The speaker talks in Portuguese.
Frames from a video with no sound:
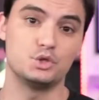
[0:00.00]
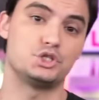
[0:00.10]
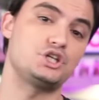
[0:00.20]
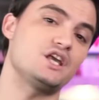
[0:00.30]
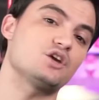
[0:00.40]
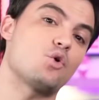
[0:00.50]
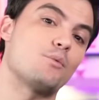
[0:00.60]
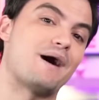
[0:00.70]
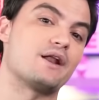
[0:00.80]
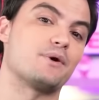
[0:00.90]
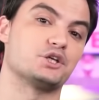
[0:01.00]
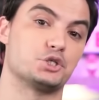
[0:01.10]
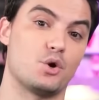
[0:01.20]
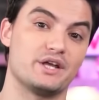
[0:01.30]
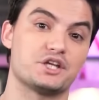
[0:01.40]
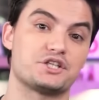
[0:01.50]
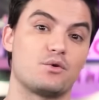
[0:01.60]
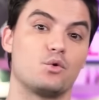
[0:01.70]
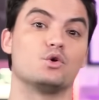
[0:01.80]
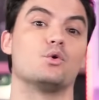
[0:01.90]
O dia em que roubaram as joias da
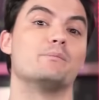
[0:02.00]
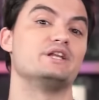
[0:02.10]
coroa